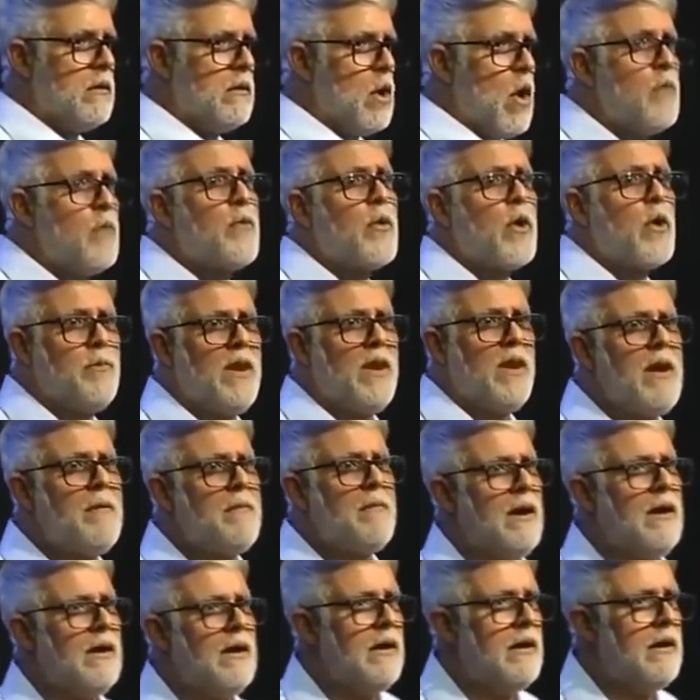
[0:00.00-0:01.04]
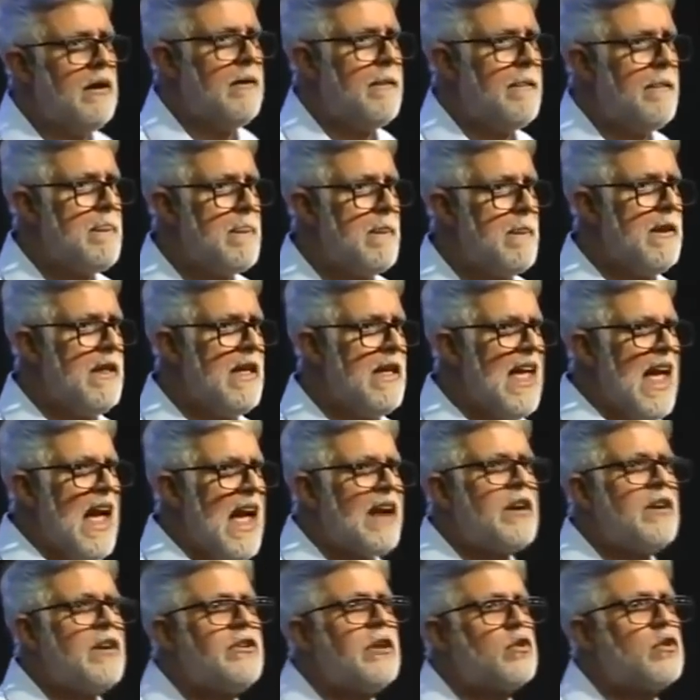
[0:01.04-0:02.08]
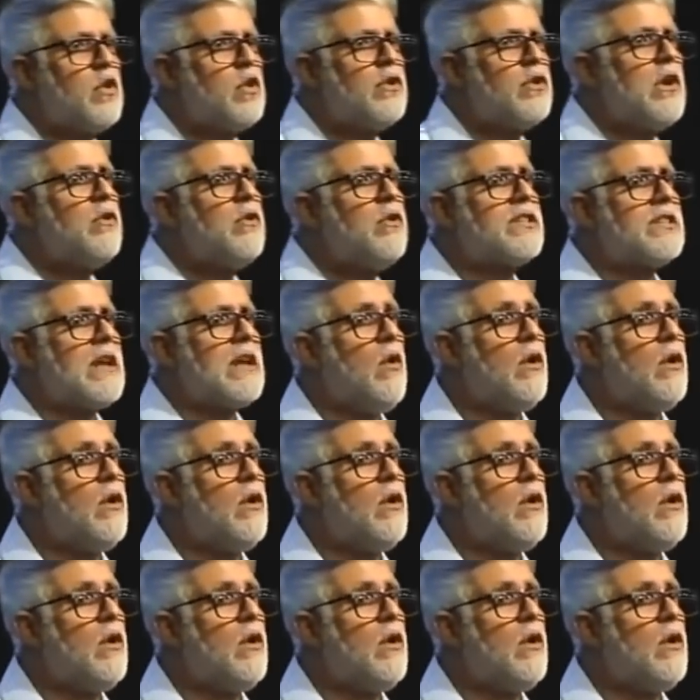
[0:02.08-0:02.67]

O problema é que Jesus não está